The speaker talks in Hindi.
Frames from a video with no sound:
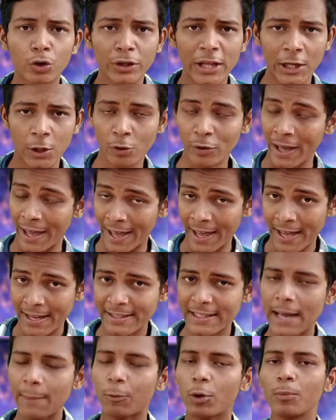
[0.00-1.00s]
को देखोगे
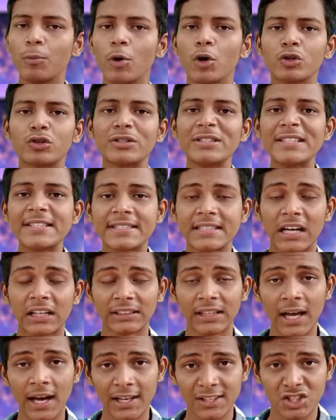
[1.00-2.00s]
ये आपको बहुत ही
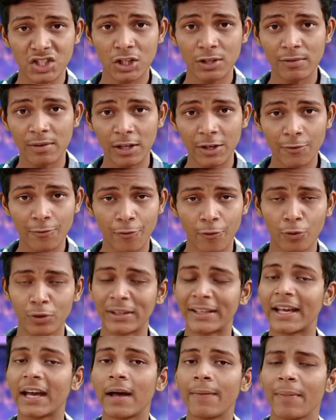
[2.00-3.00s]
ज़्यादा अच्छे वाले
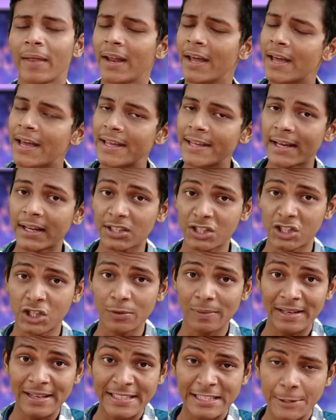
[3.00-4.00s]
फ़ोन के अंदर या
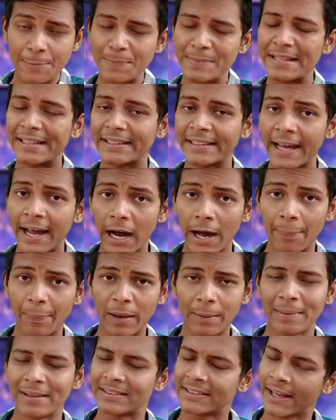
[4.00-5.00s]
अच्छे वाले चिपसेट के
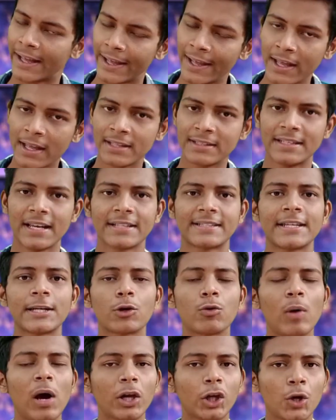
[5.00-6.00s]
अंदर मिलता है
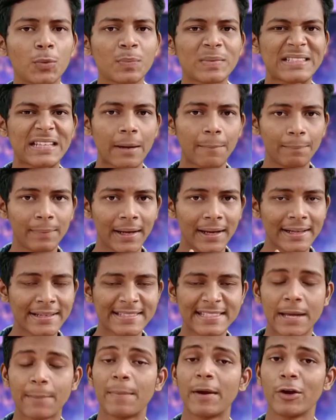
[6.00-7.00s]
जैसे क्वालकॉम
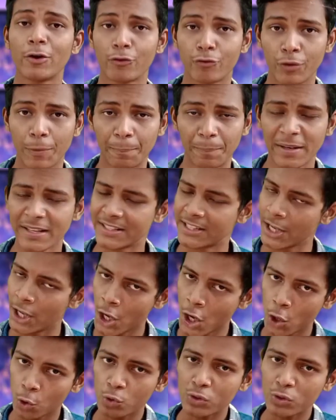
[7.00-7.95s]
स्टैपड्रैगन सेवन फिफ्टी लीजिए